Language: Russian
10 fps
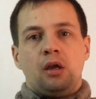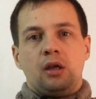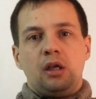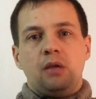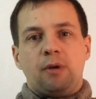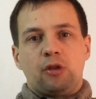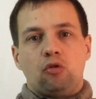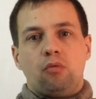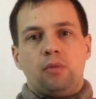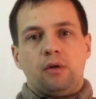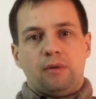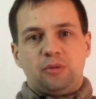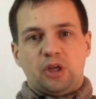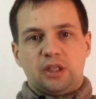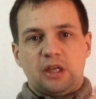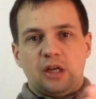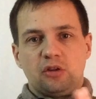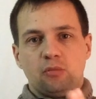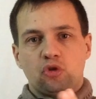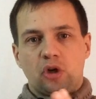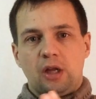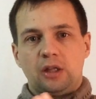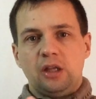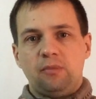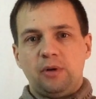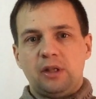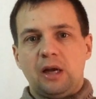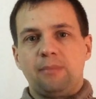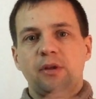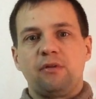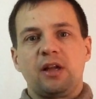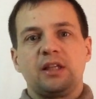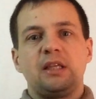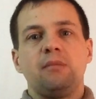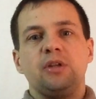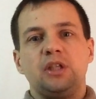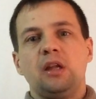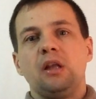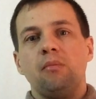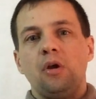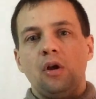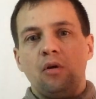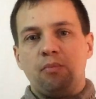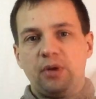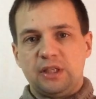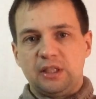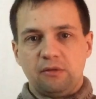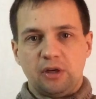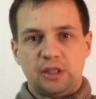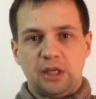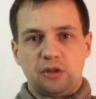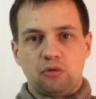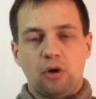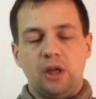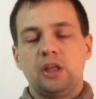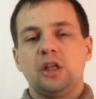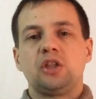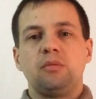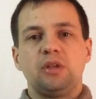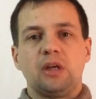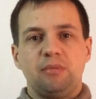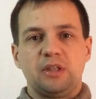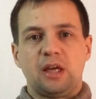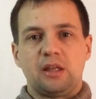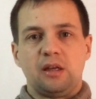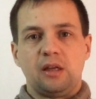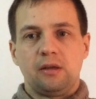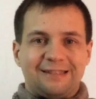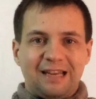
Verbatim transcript: и потом мы вообще рассказываем уже контент поэтапно, и в конце мы делаем призывы к действию, они должны быть обязательные.